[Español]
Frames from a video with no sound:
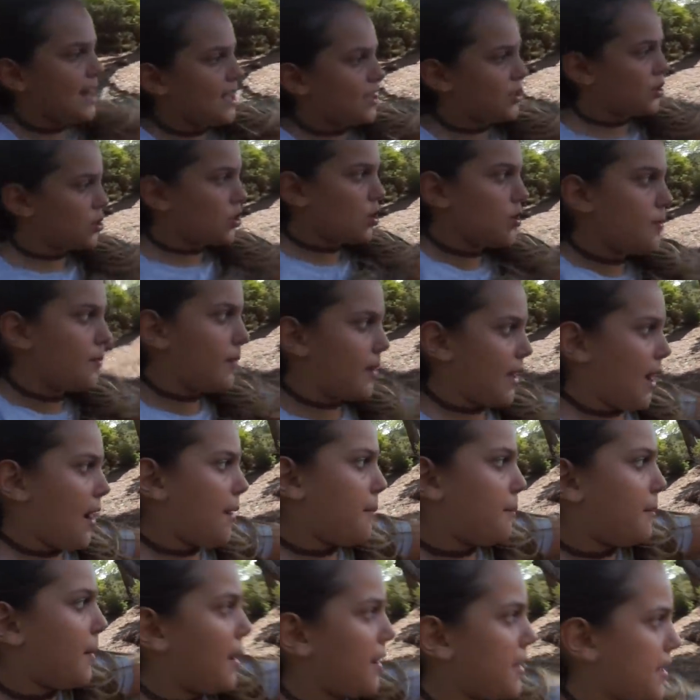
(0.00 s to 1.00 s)
la sombra
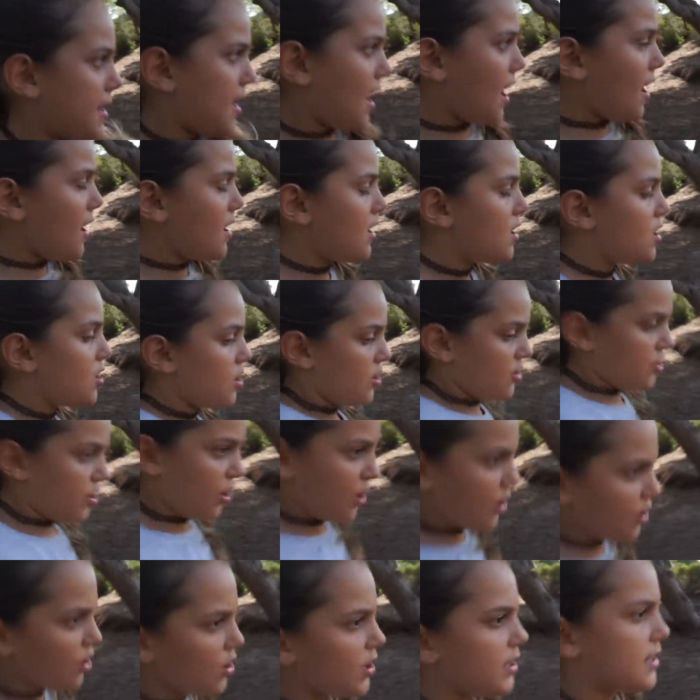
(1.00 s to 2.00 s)
para allá, yo
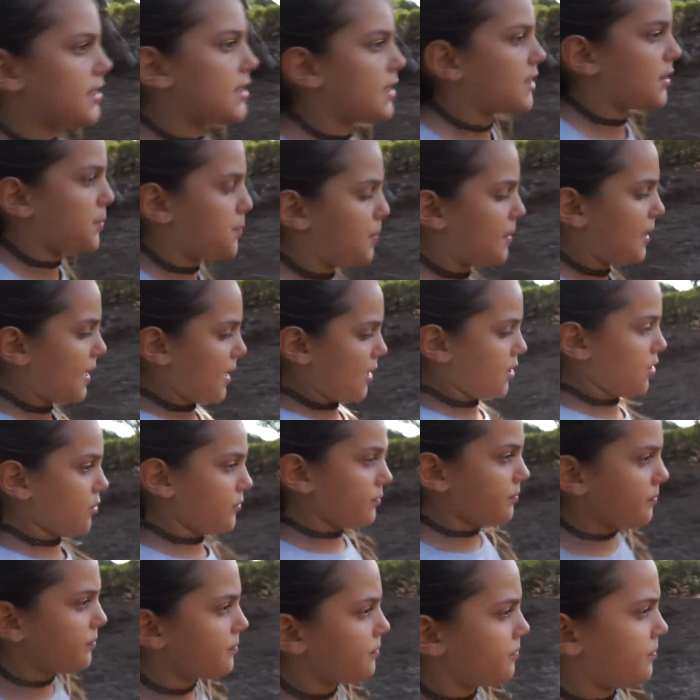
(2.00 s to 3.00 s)
creo que sí es playa.
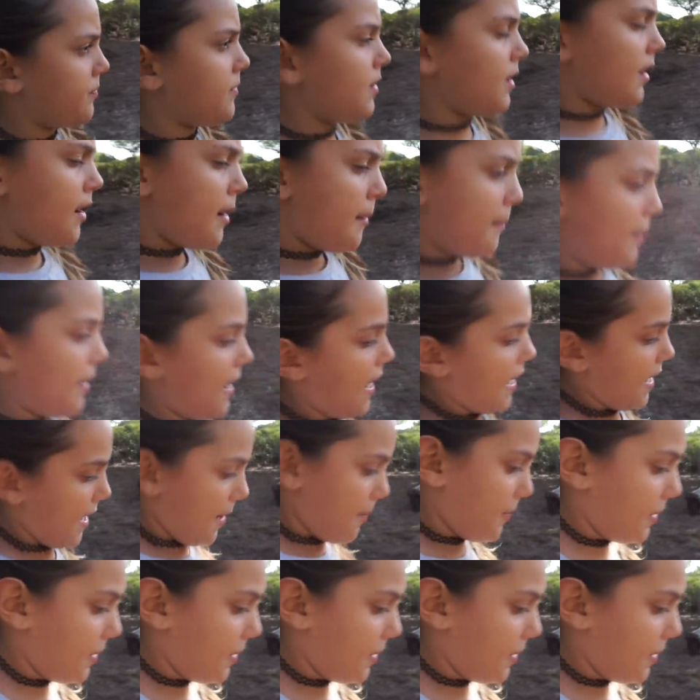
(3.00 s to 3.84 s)
Vale. Playa,